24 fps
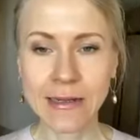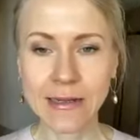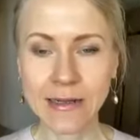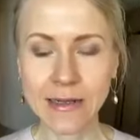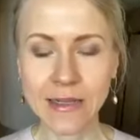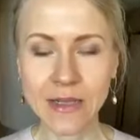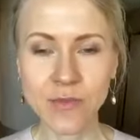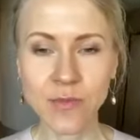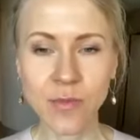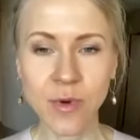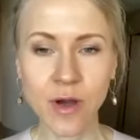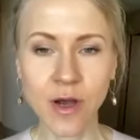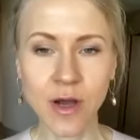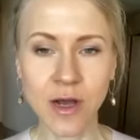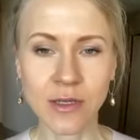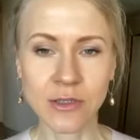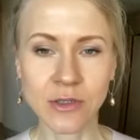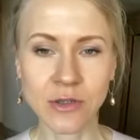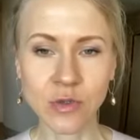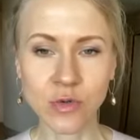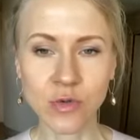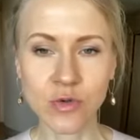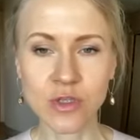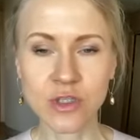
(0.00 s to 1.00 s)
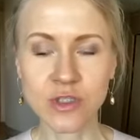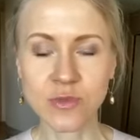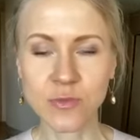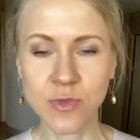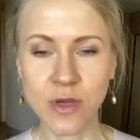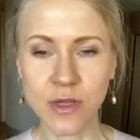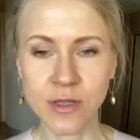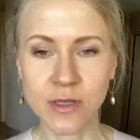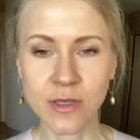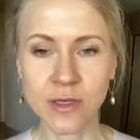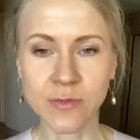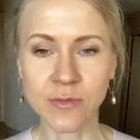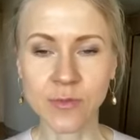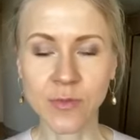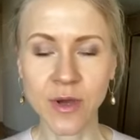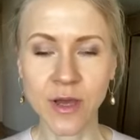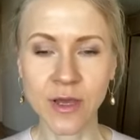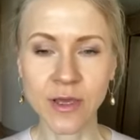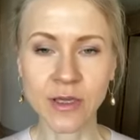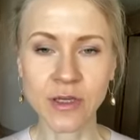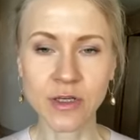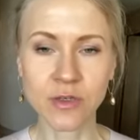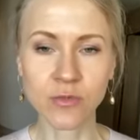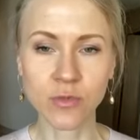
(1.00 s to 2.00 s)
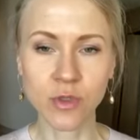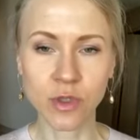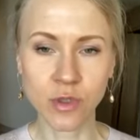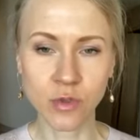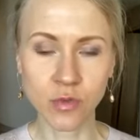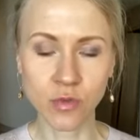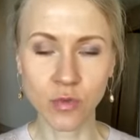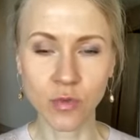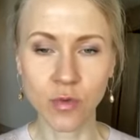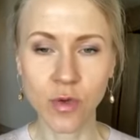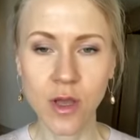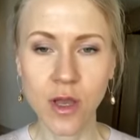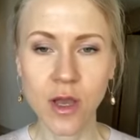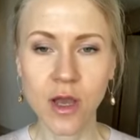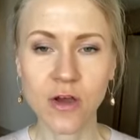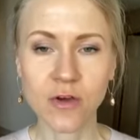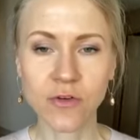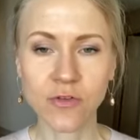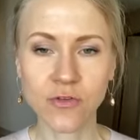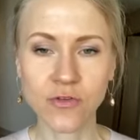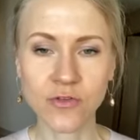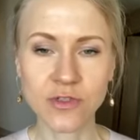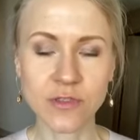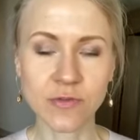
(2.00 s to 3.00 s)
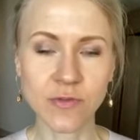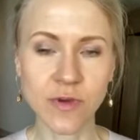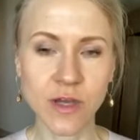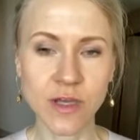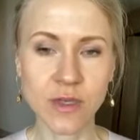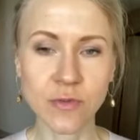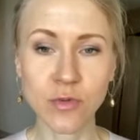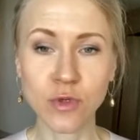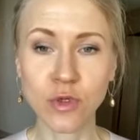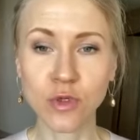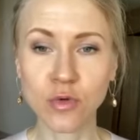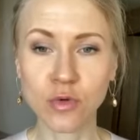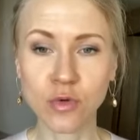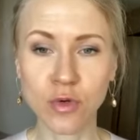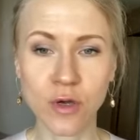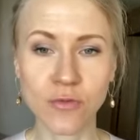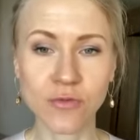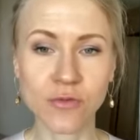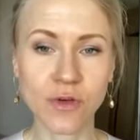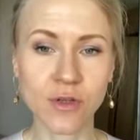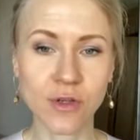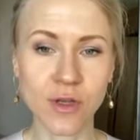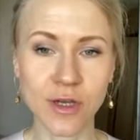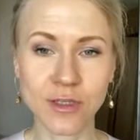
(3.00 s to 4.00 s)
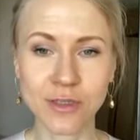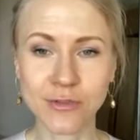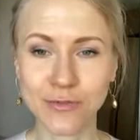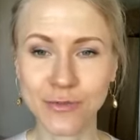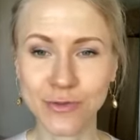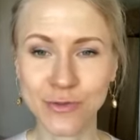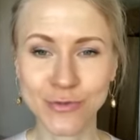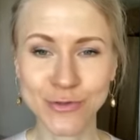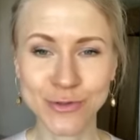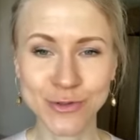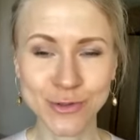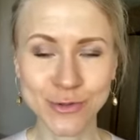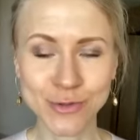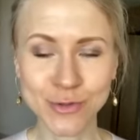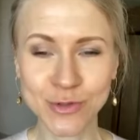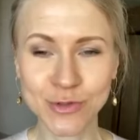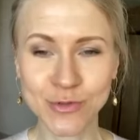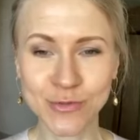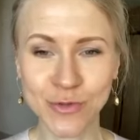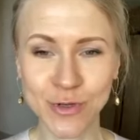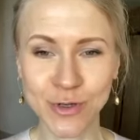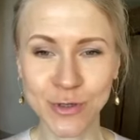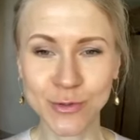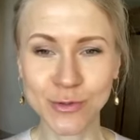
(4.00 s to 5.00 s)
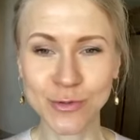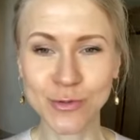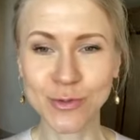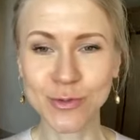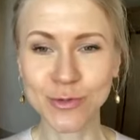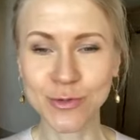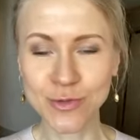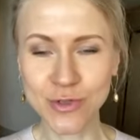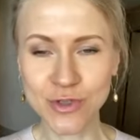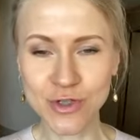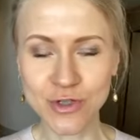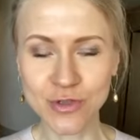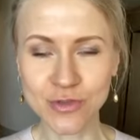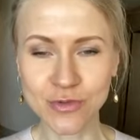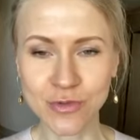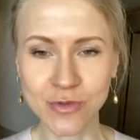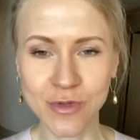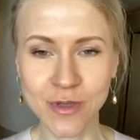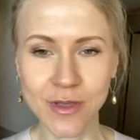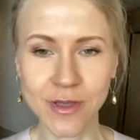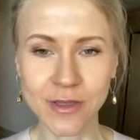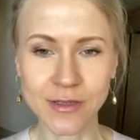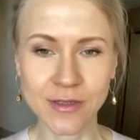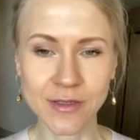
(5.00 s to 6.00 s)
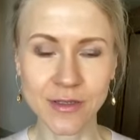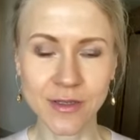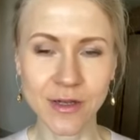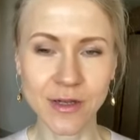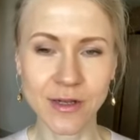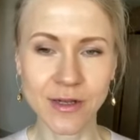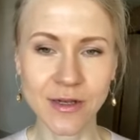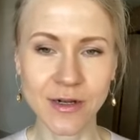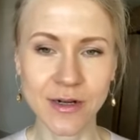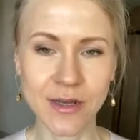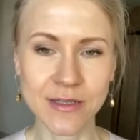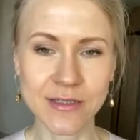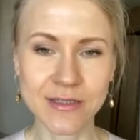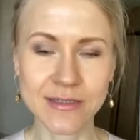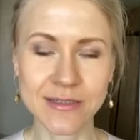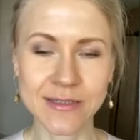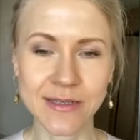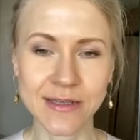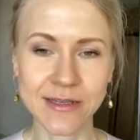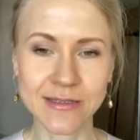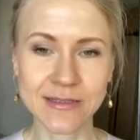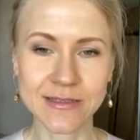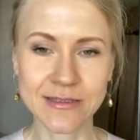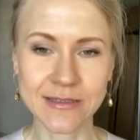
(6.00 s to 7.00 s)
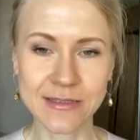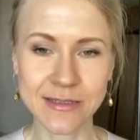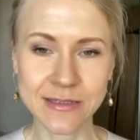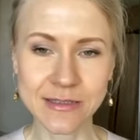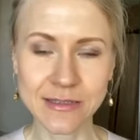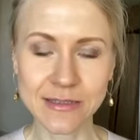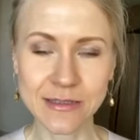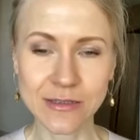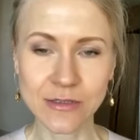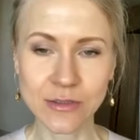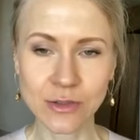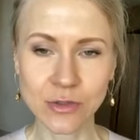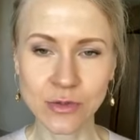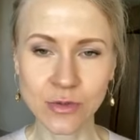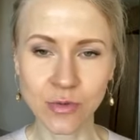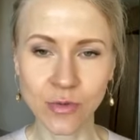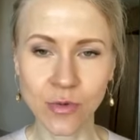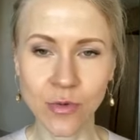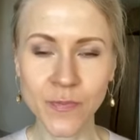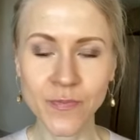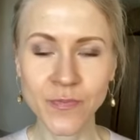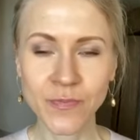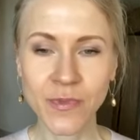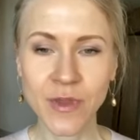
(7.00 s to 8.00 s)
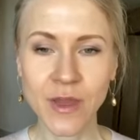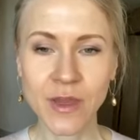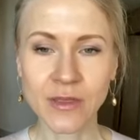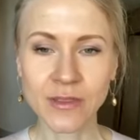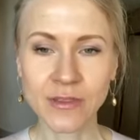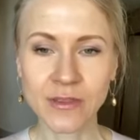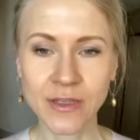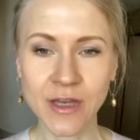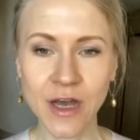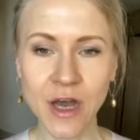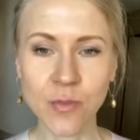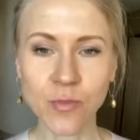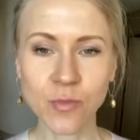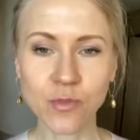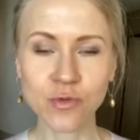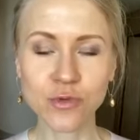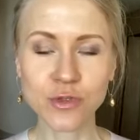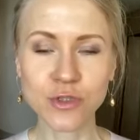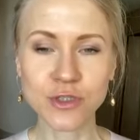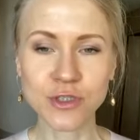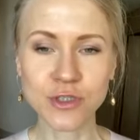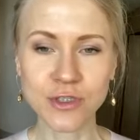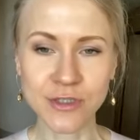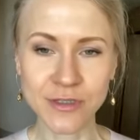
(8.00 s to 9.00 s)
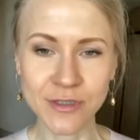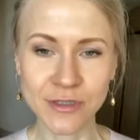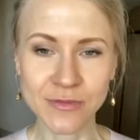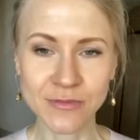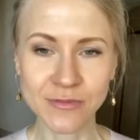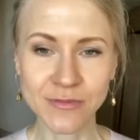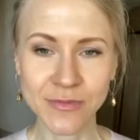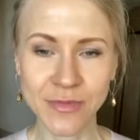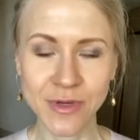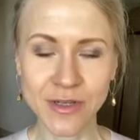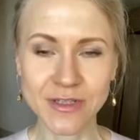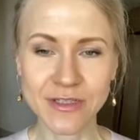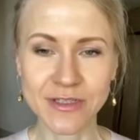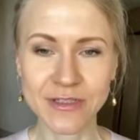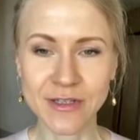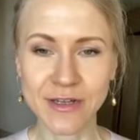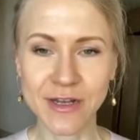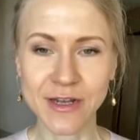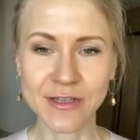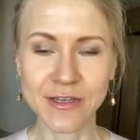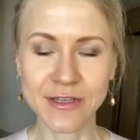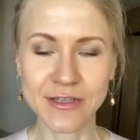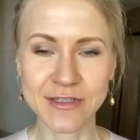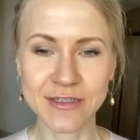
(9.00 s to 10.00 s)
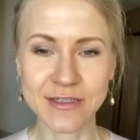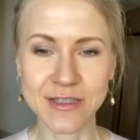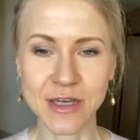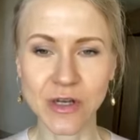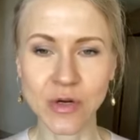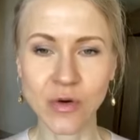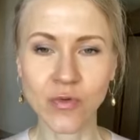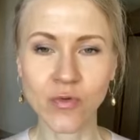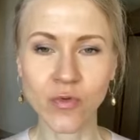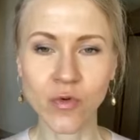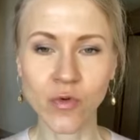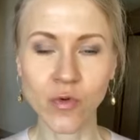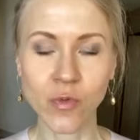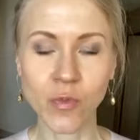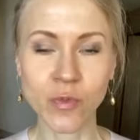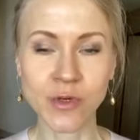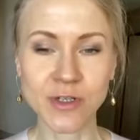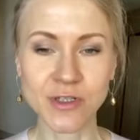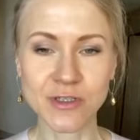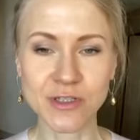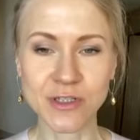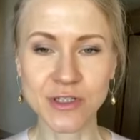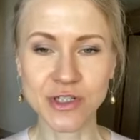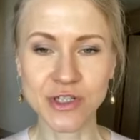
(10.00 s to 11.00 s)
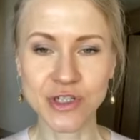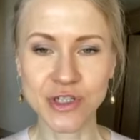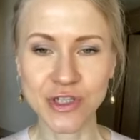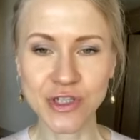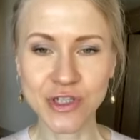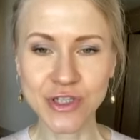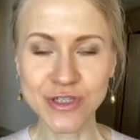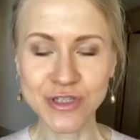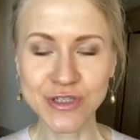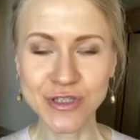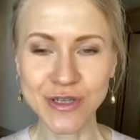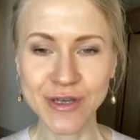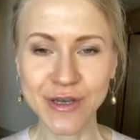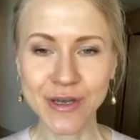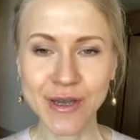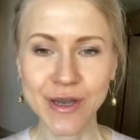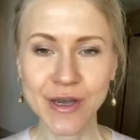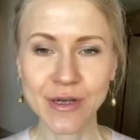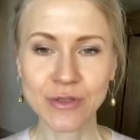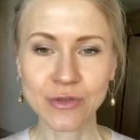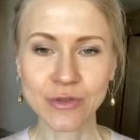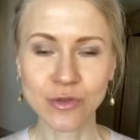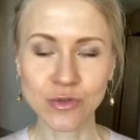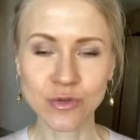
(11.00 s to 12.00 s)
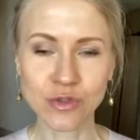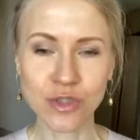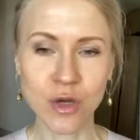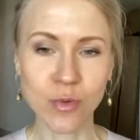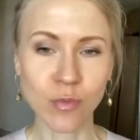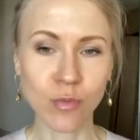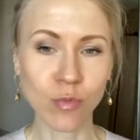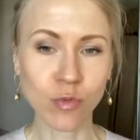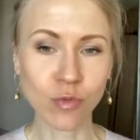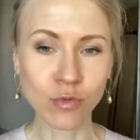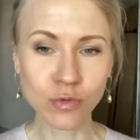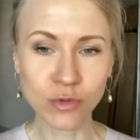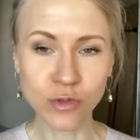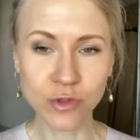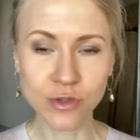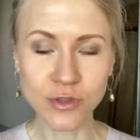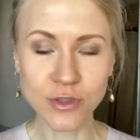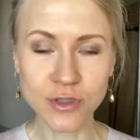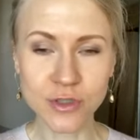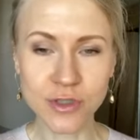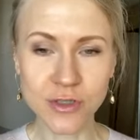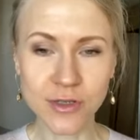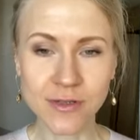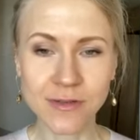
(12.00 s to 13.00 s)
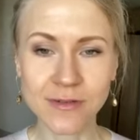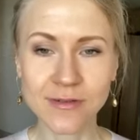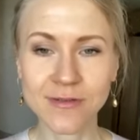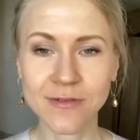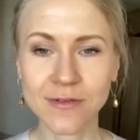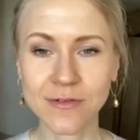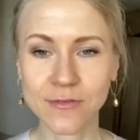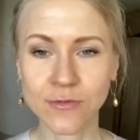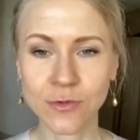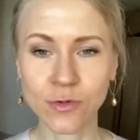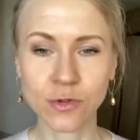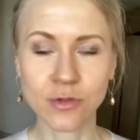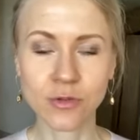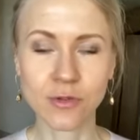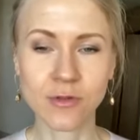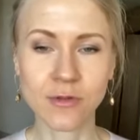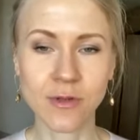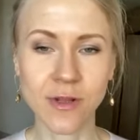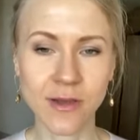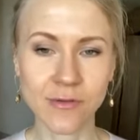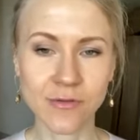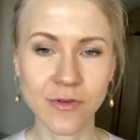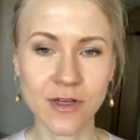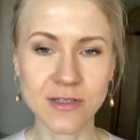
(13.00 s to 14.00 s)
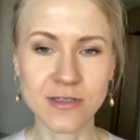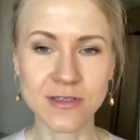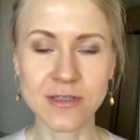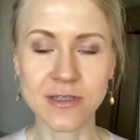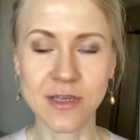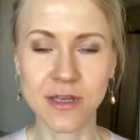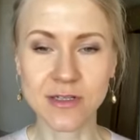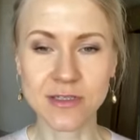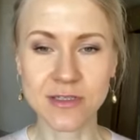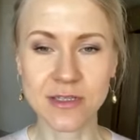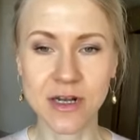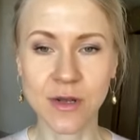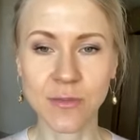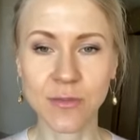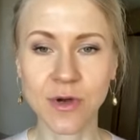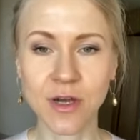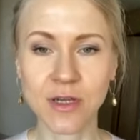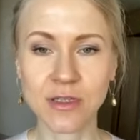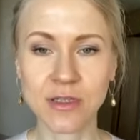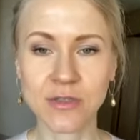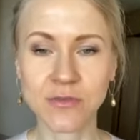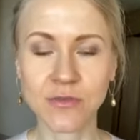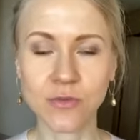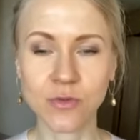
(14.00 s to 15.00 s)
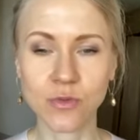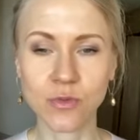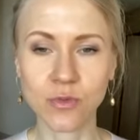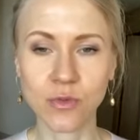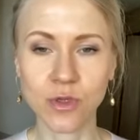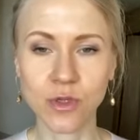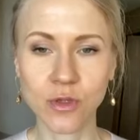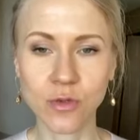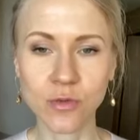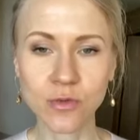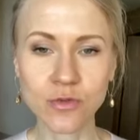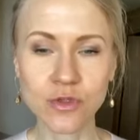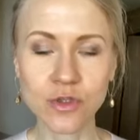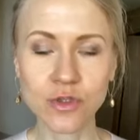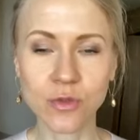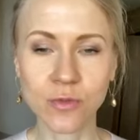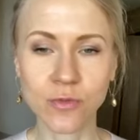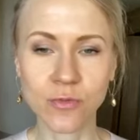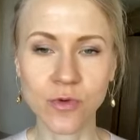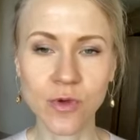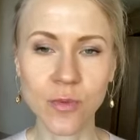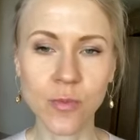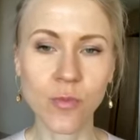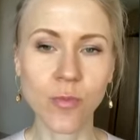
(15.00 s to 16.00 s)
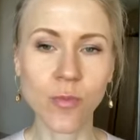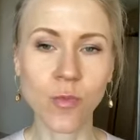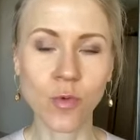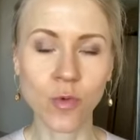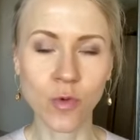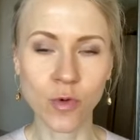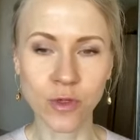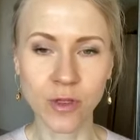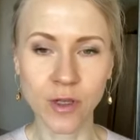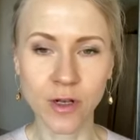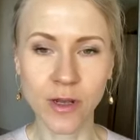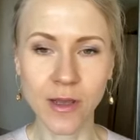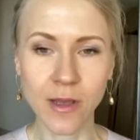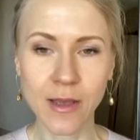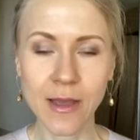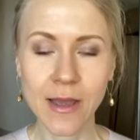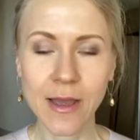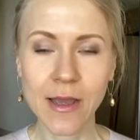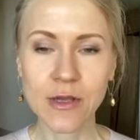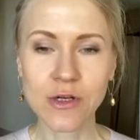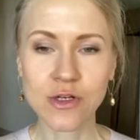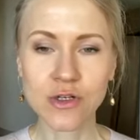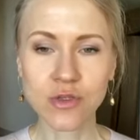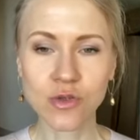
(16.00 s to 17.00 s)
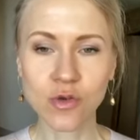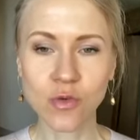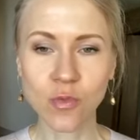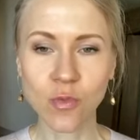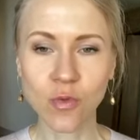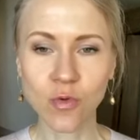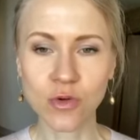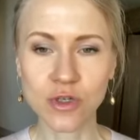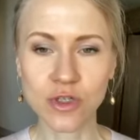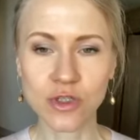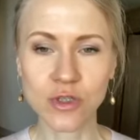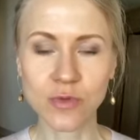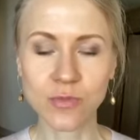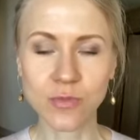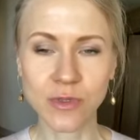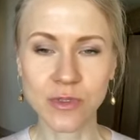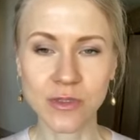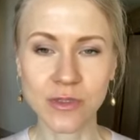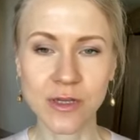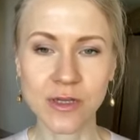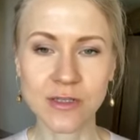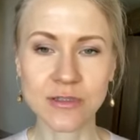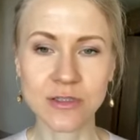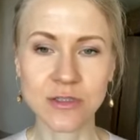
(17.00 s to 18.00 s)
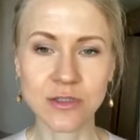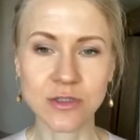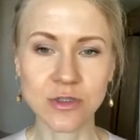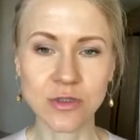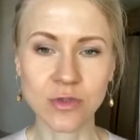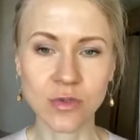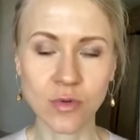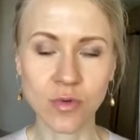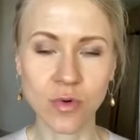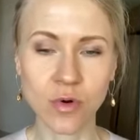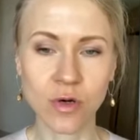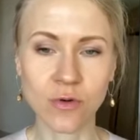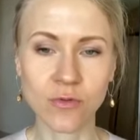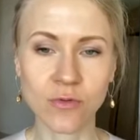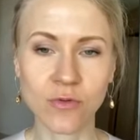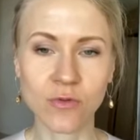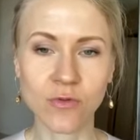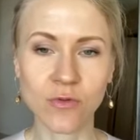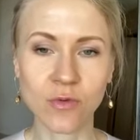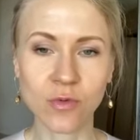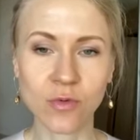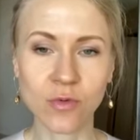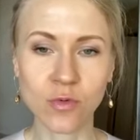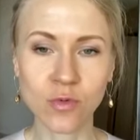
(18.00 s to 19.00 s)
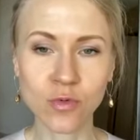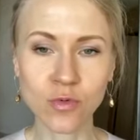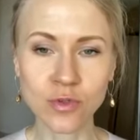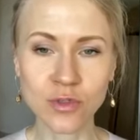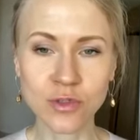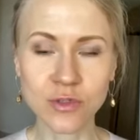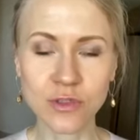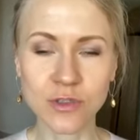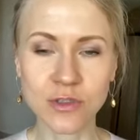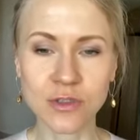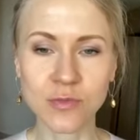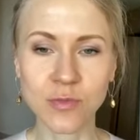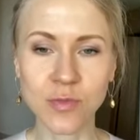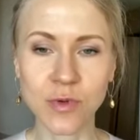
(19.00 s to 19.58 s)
либо одно из моих меню в свои меню я вкладываю всю свою душу, это как раз для тех, кто на пути познания здорового образа жизни, кто запутался, вот для вас я разрабатываю меню, чтобы вы поняли, что можно питаться здорово, вкусно,